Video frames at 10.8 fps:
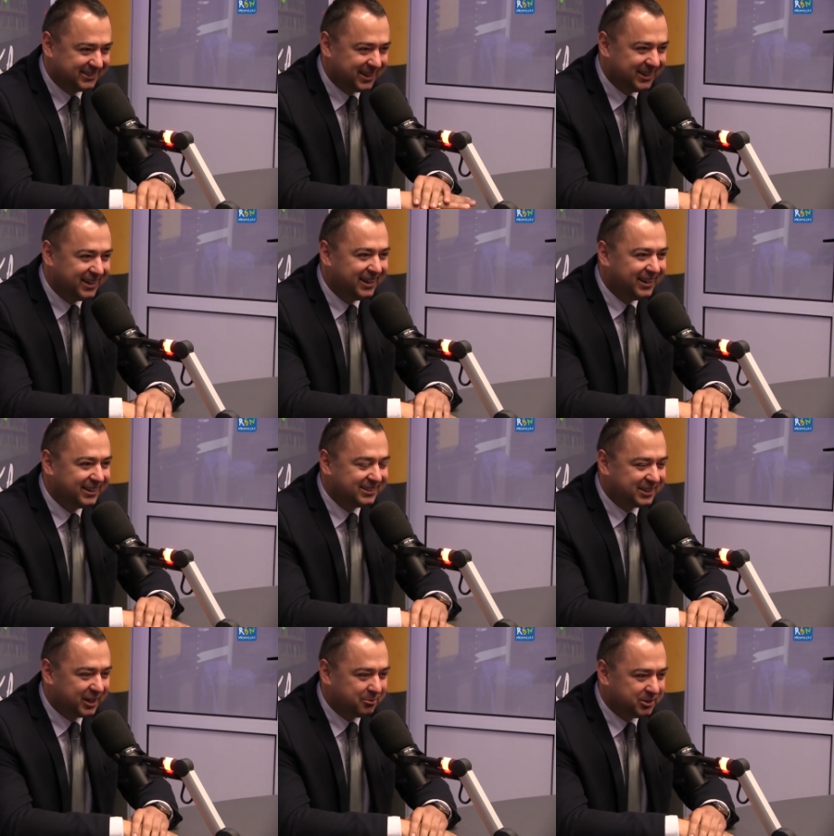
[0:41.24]
i
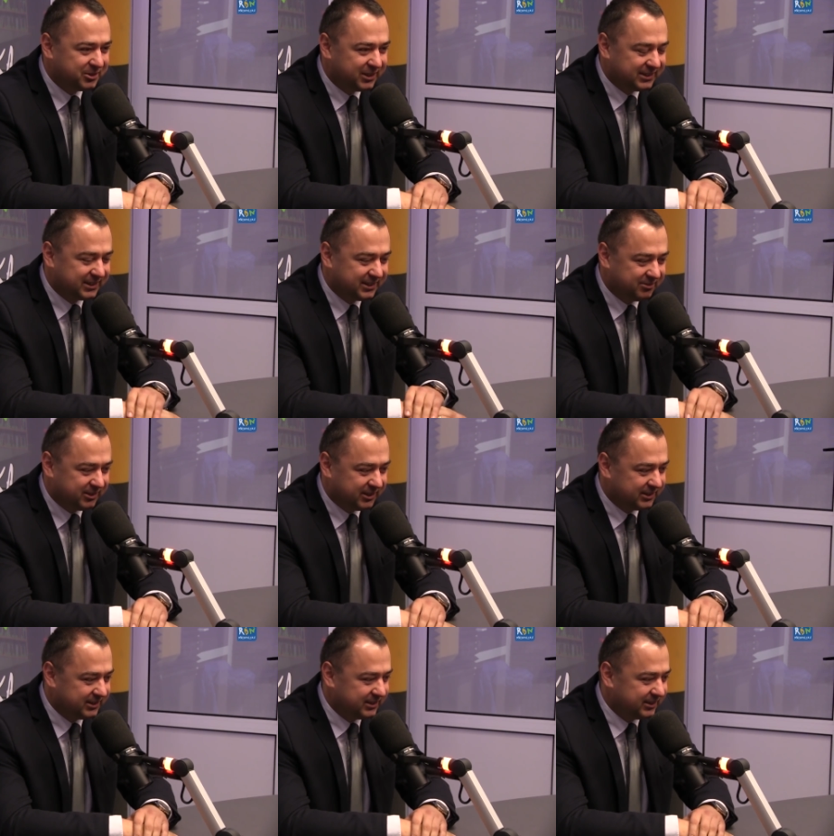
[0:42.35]
staram się coraz
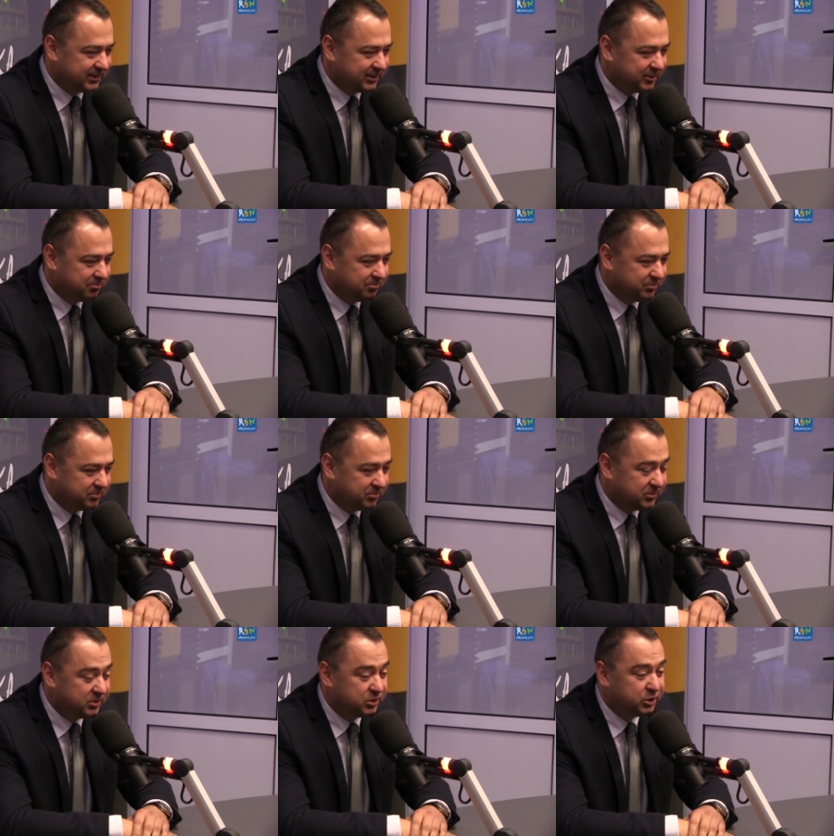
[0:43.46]
aktywniej
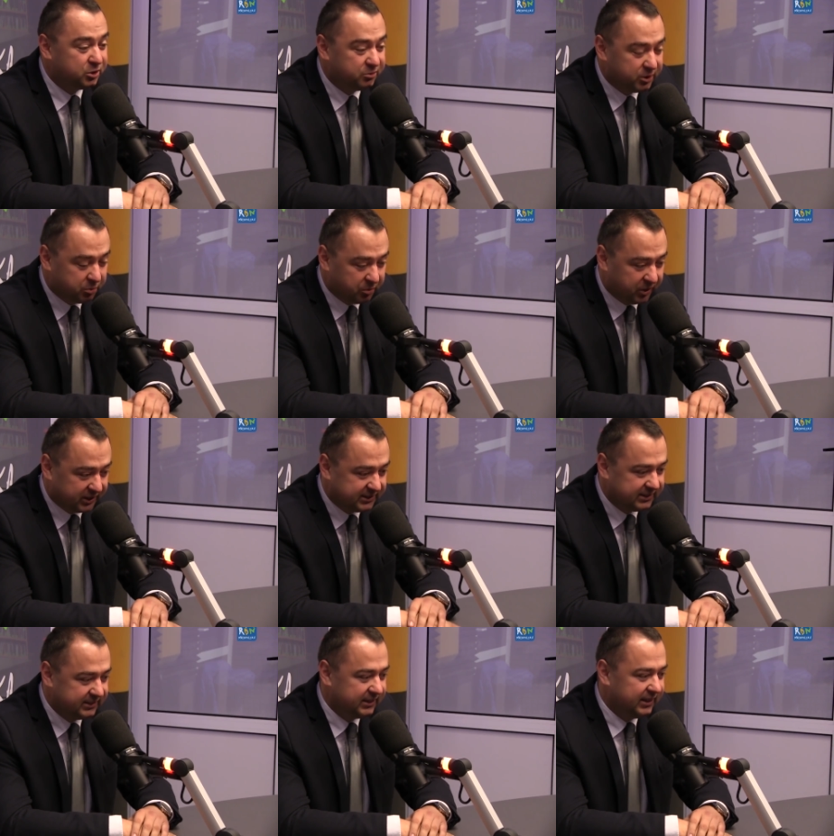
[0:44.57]
żyć również po
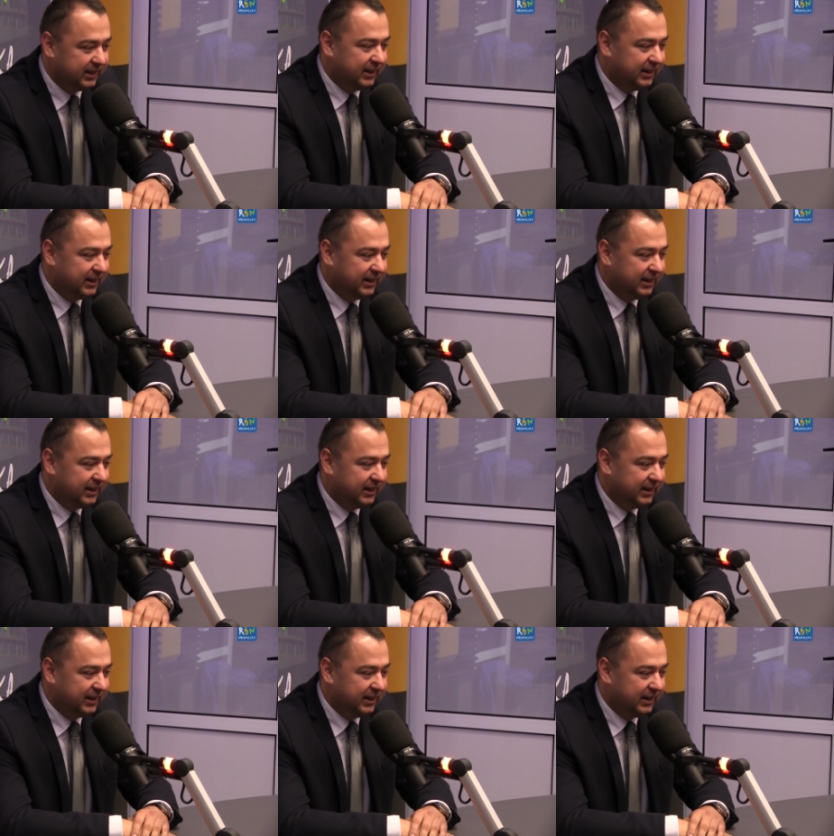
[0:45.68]
pracy.